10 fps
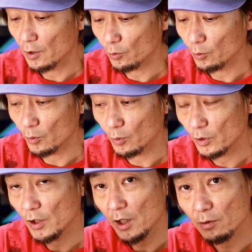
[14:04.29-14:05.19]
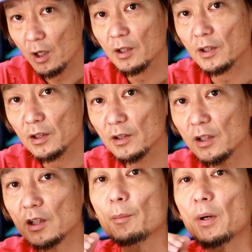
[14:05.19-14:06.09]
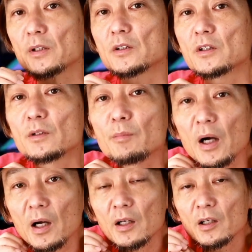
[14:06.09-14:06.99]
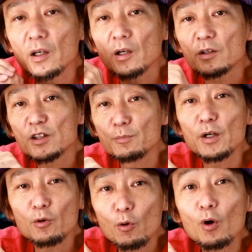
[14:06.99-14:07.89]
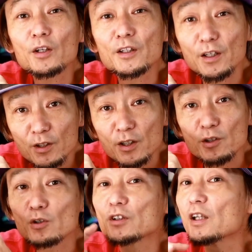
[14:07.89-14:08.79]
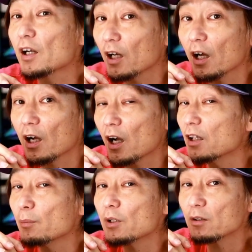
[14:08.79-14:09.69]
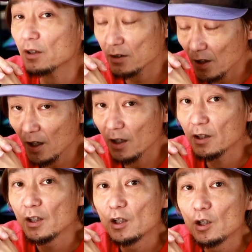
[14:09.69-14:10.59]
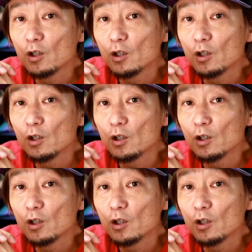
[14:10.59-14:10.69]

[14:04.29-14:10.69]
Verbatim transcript: あのー、意外と簡単にいけます。まあ、ジンバルを壊さないね、気をつけながら変えてみてください。